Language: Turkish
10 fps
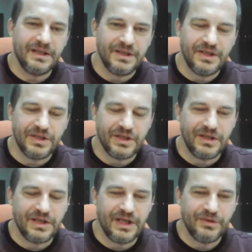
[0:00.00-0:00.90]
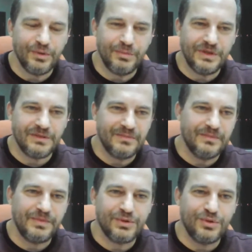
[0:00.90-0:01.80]
sonradan. kişilik hani o
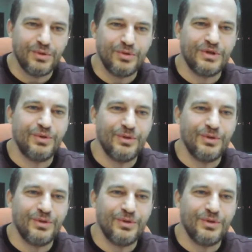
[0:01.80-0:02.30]
bizim psikolojik